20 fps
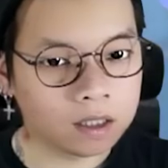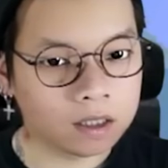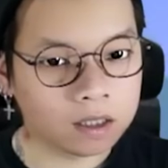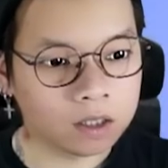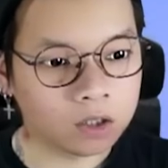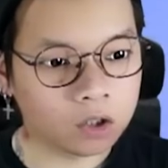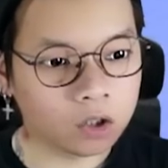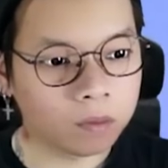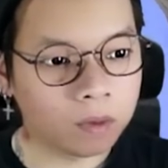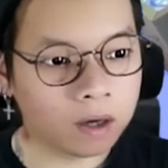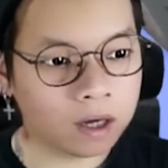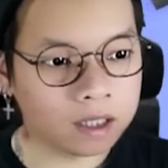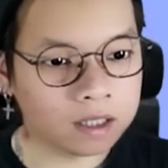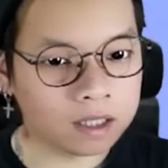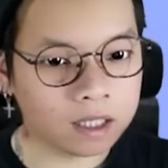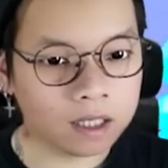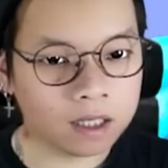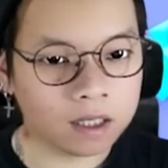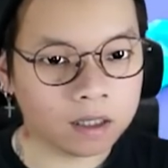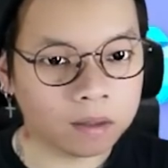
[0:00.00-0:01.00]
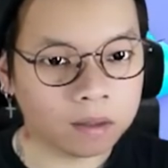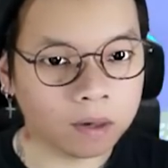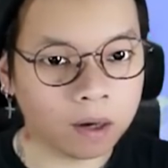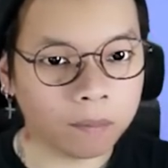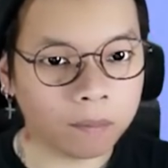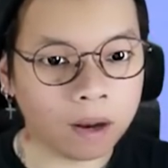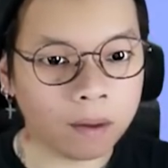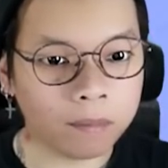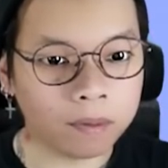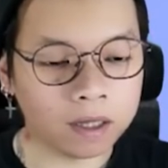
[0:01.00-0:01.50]
Coba, guys ya. Berapa
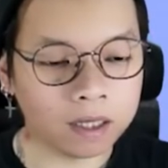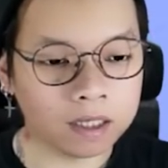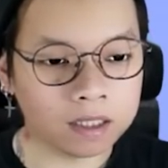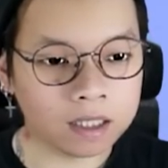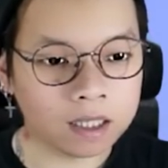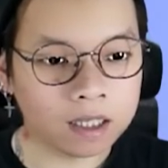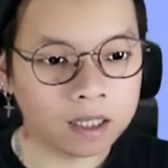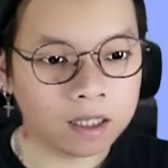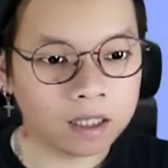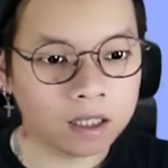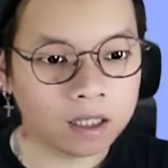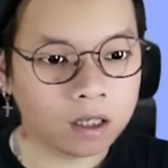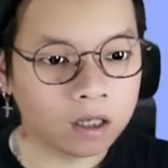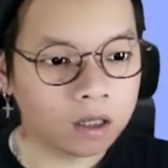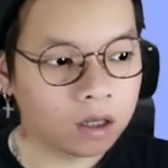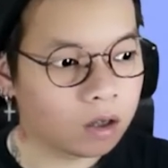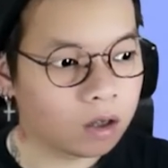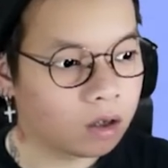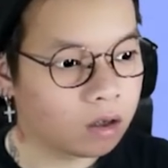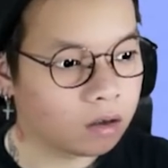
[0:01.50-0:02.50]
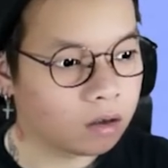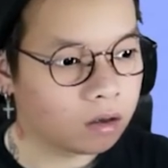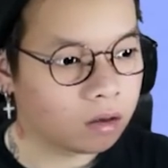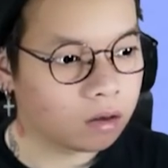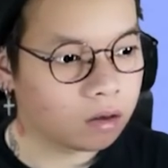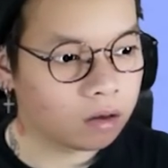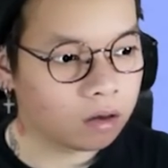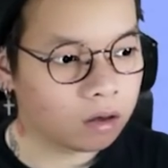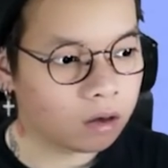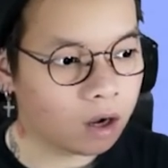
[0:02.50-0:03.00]
lama nih, guys?
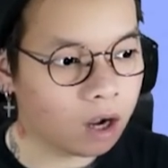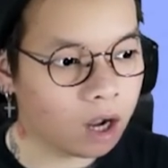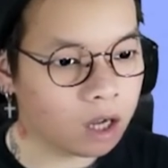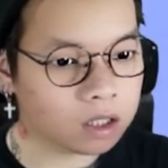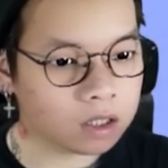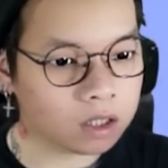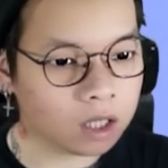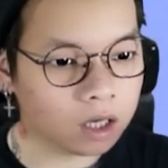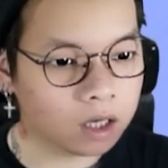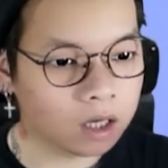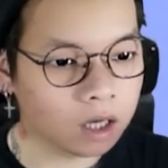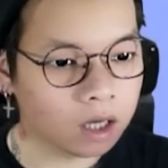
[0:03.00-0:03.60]
Astaga.